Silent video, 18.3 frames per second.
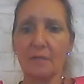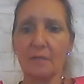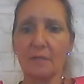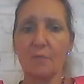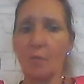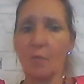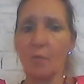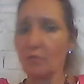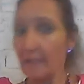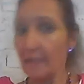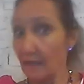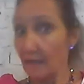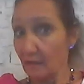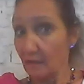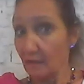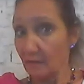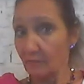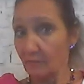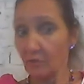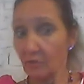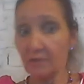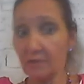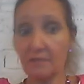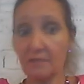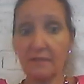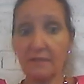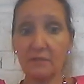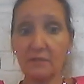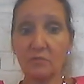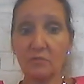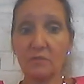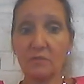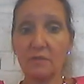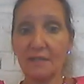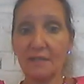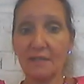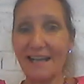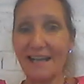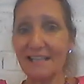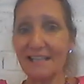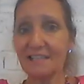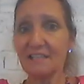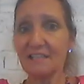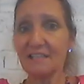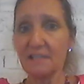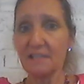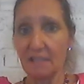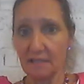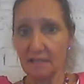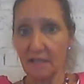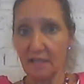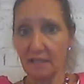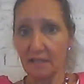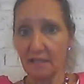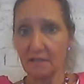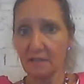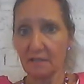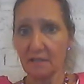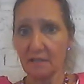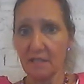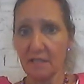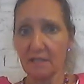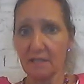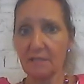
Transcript: Populär wurde die Wendung Geist der Zeiten